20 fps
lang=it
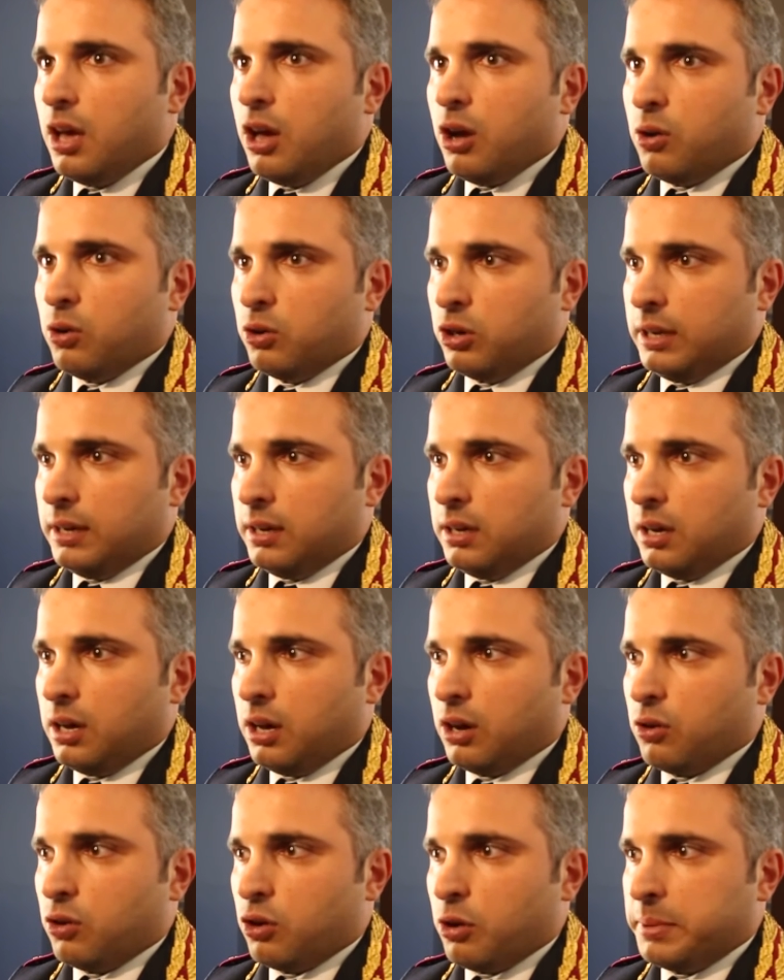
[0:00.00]
con,
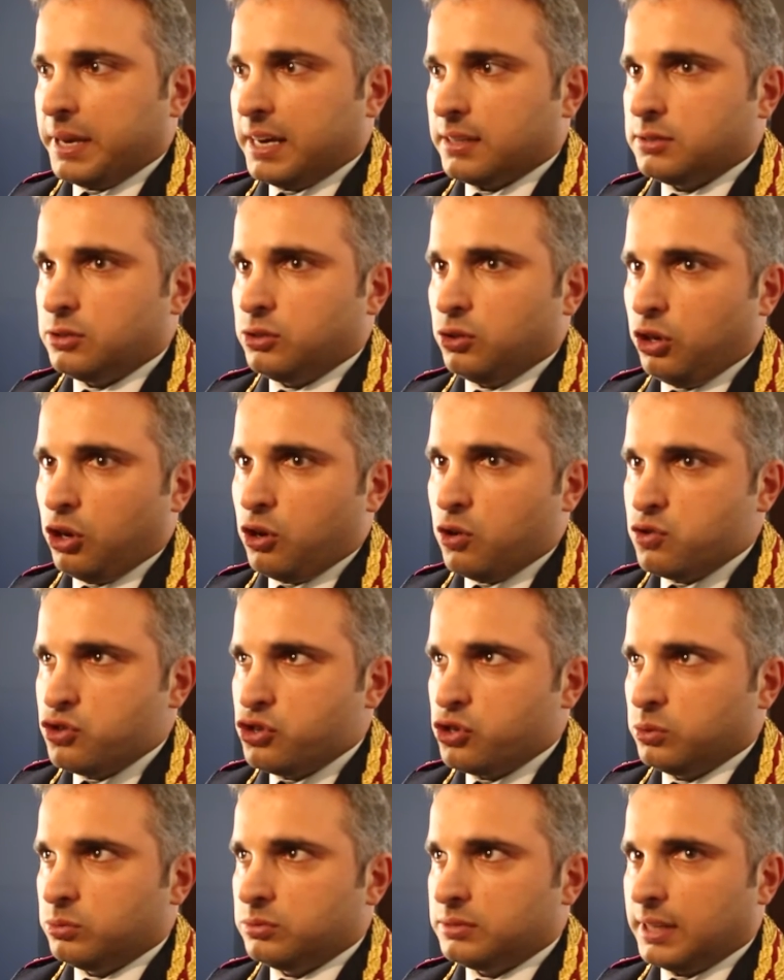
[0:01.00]
il, con, operazioni
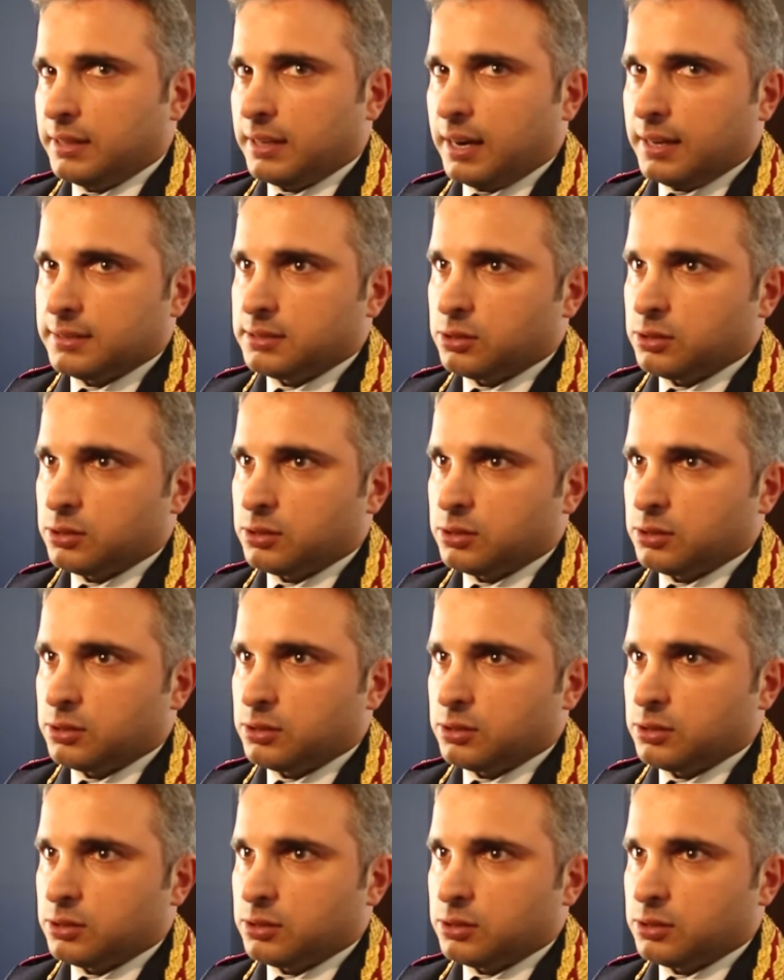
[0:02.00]
congiunte tra